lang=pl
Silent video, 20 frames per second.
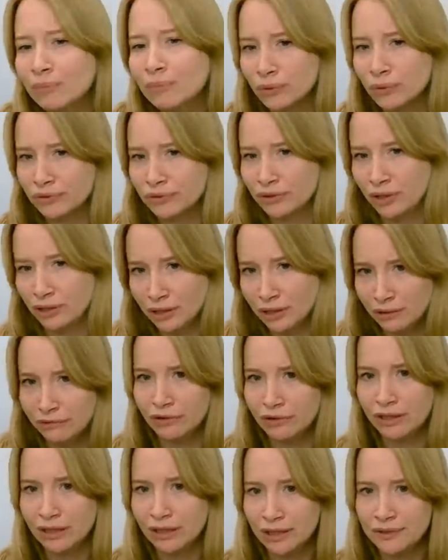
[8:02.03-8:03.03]
emocje jak
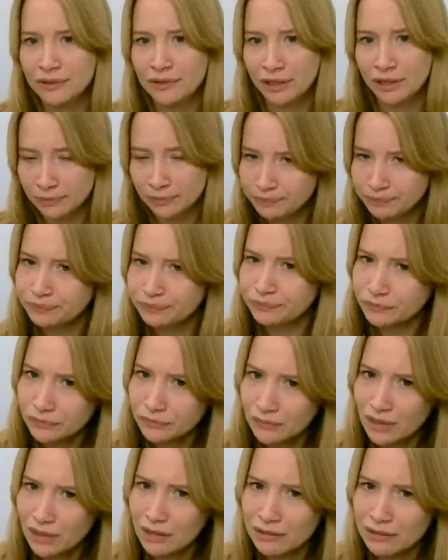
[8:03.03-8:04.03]
w relacji relacjach
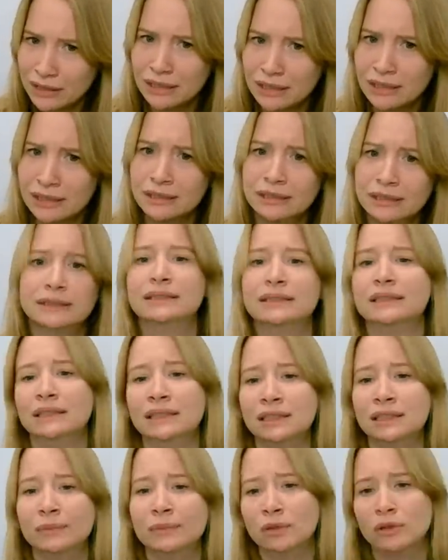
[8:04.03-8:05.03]
e, z
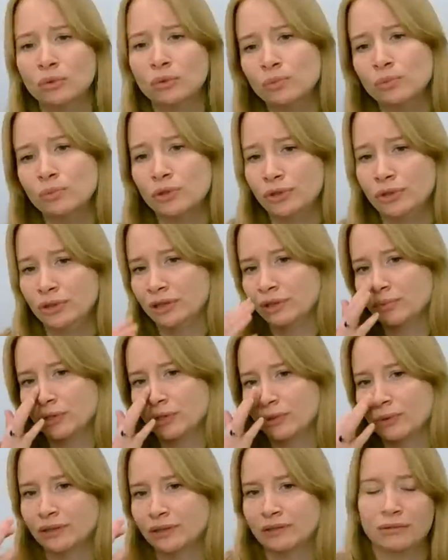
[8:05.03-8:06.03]
innymi ludźmi, czyli na
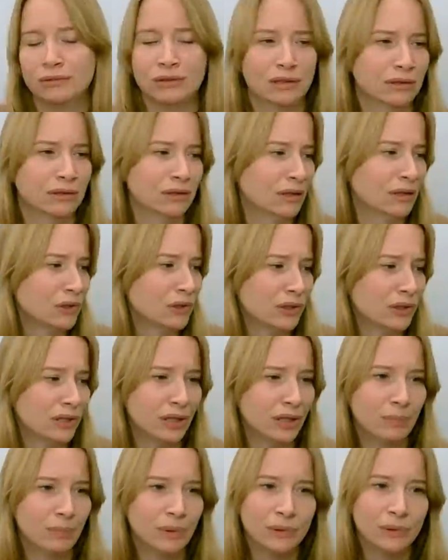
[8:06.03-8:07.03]
przykład ten nasz
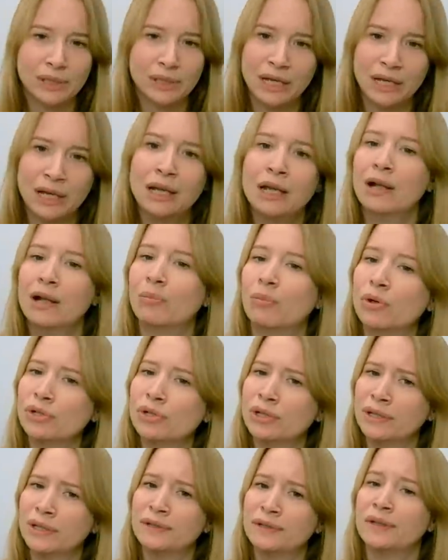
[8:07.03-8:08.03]
terapeuta
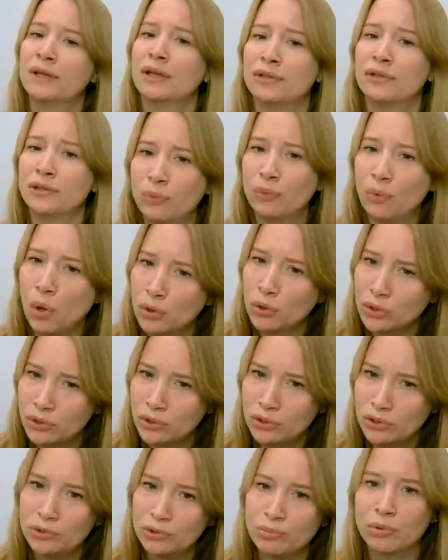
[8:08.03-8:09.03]
może nas
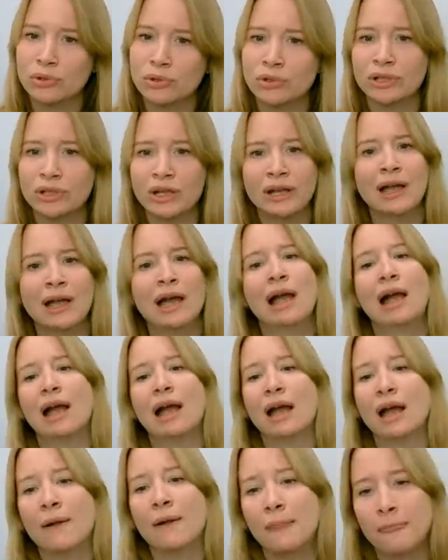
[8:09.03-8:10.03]
złościć, może
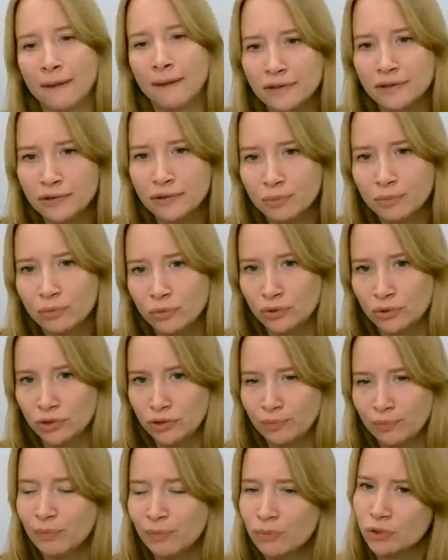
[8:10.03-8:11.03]
e, nas
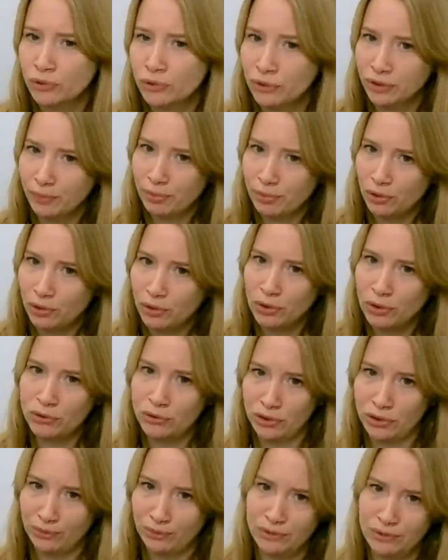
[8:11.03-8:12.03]
smucić, mimo że to nie
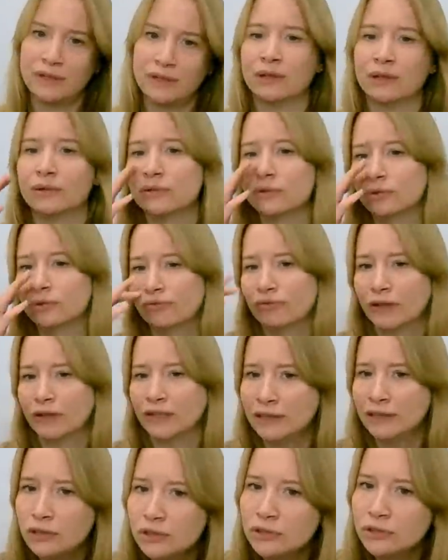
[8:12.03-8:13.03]
pochodzi jakby z tego, co
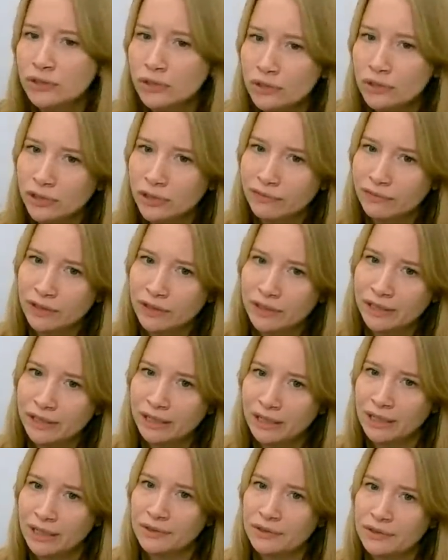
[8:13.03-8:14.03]
faktycznie się dzieje w tej
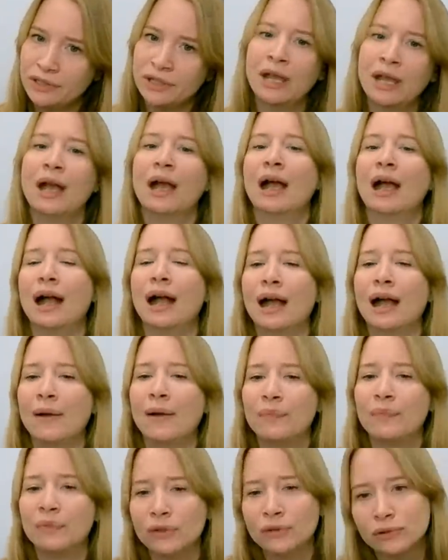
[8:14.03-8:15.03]
relacji,
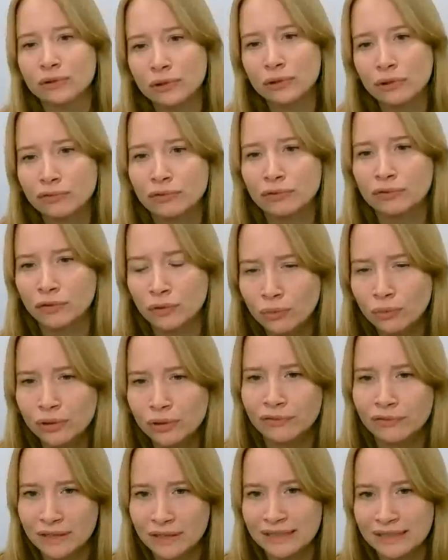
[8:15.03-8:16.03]
e, no tylko
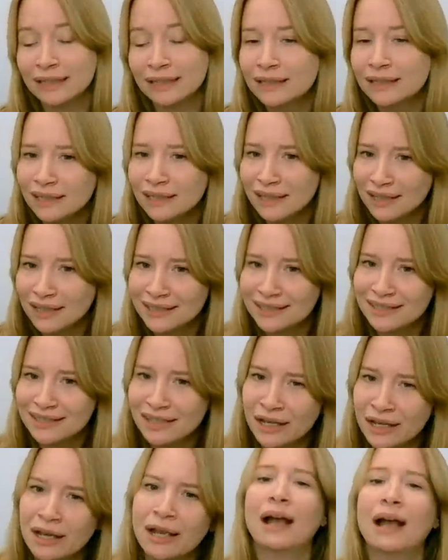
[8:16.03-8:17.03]
wywołuje w nas takie
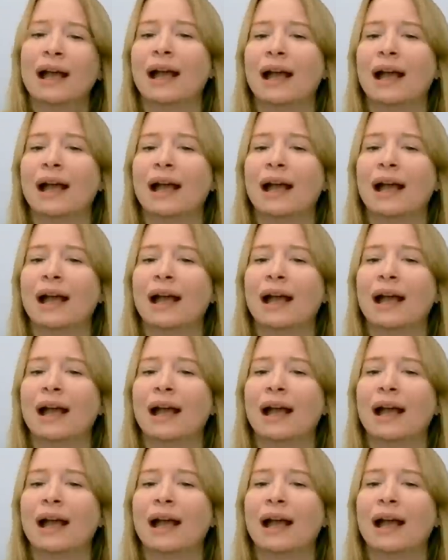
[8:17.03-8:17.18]
reakcje,